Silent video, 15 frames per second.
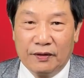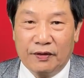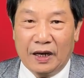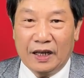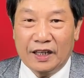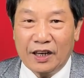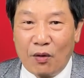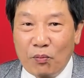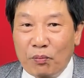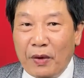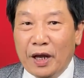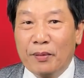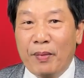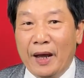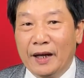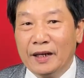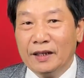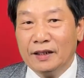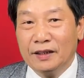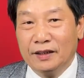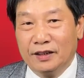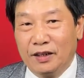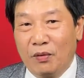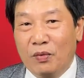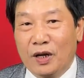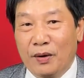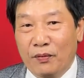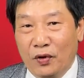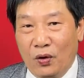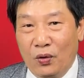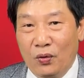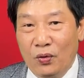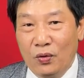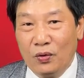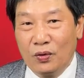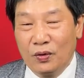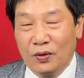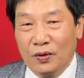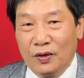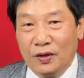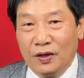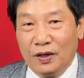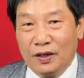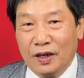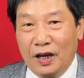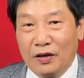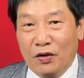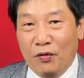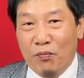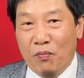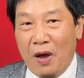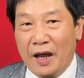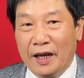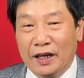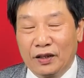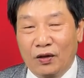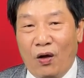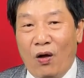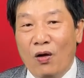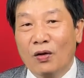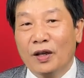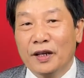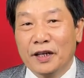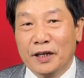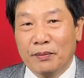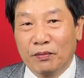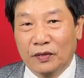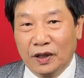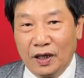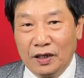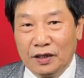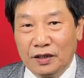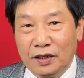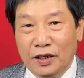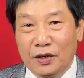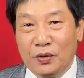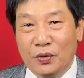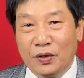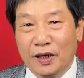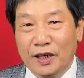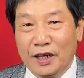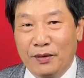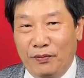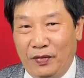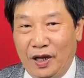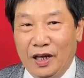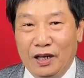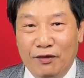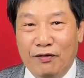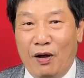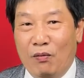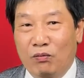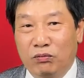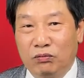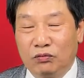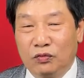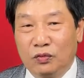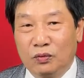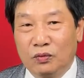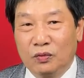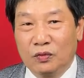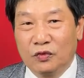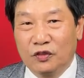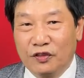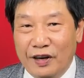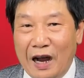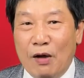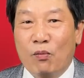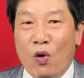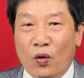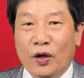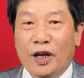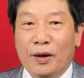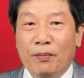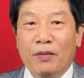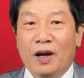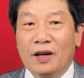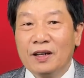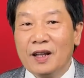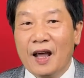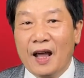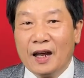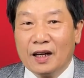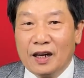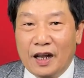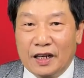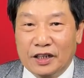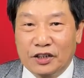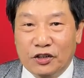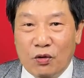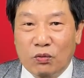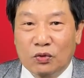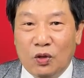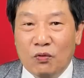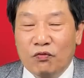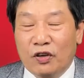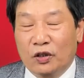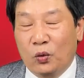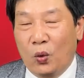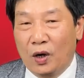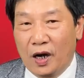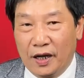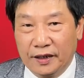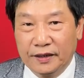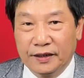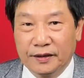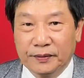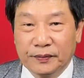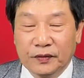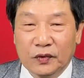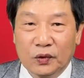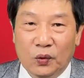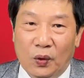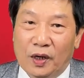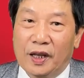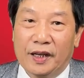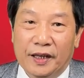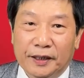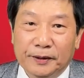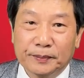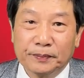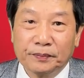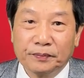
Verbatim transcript: và không may mắn trong cái năm cũ để rồi bày tỏ cái niềm tin yêu cái niềm hy vọng vào một cái năm mới an lành sung túc và thuận lợi thuận lợi hơn